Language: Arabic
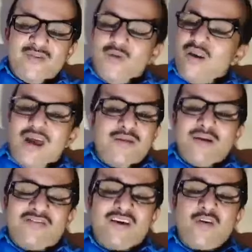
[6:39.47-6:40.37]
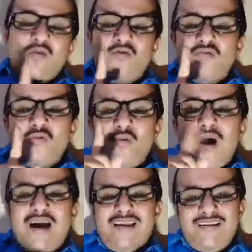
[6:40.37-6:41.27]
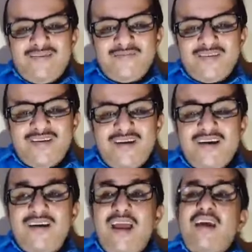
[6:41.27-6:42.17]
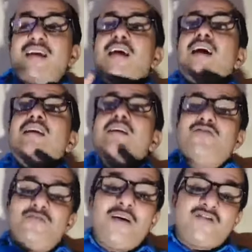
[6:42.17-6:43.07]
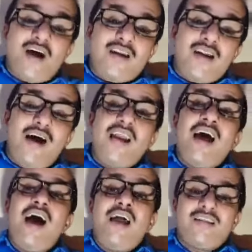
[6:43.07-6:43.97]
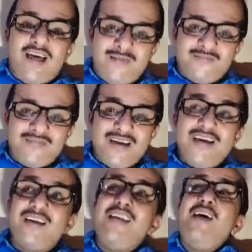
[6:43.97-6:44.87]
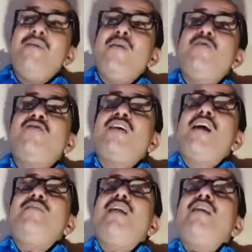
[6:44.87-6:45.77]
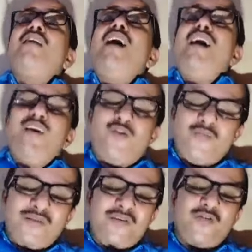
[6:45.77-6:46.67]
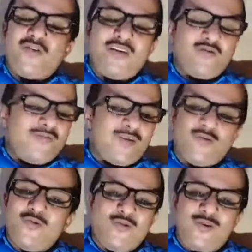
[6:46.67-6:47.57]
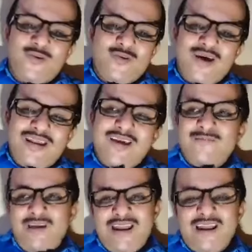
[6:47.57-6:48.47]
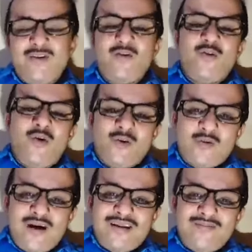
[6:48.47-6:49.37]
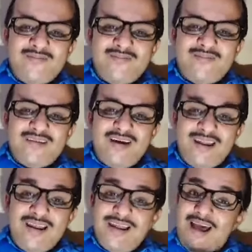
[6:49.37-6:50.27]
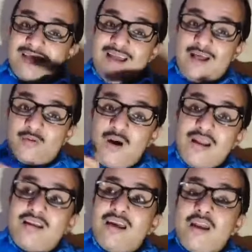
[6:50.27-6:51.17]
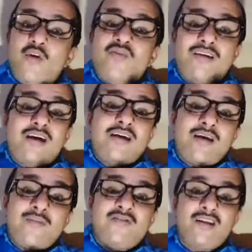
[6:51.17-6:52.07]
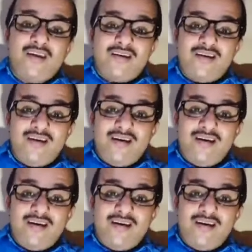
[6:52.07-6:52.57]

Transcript: والله ما تستقر أسبوع واحد لكن الحليف ما شاء الله عليه عرطة نعمة منزلة من الله عليكم المفروض أنتم ما تقولوا له عطوان احنا اللي نقول له عطوان احنا اللي عط عط والدينا وفككنا من صدق